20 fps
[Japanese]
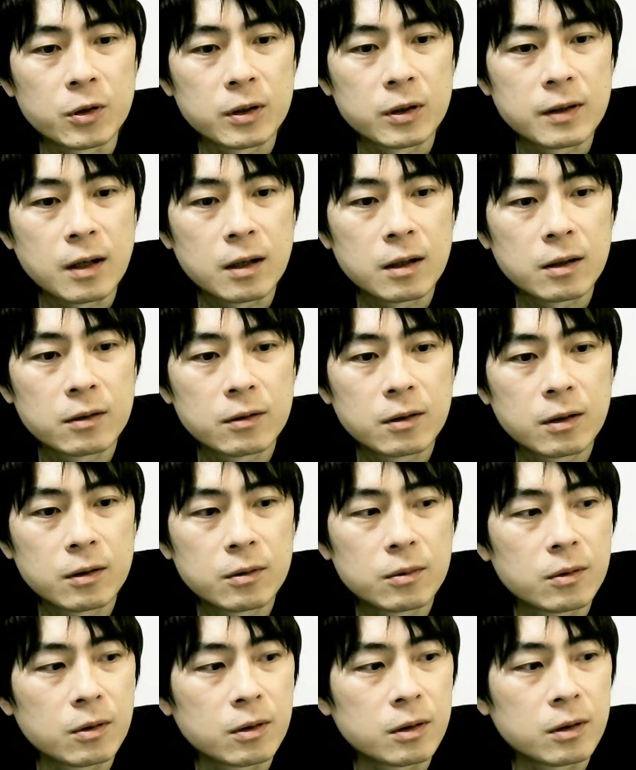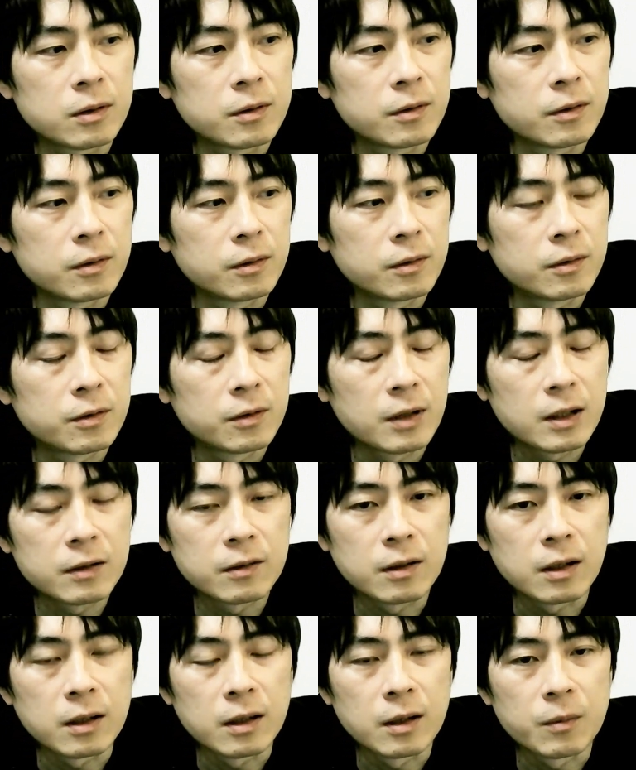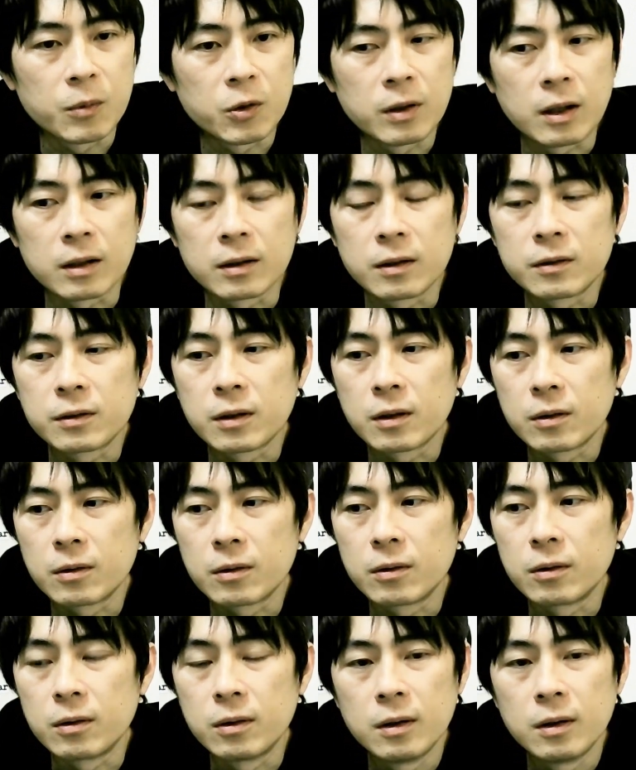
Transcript: んが言ってることは常々疑問なんですけど、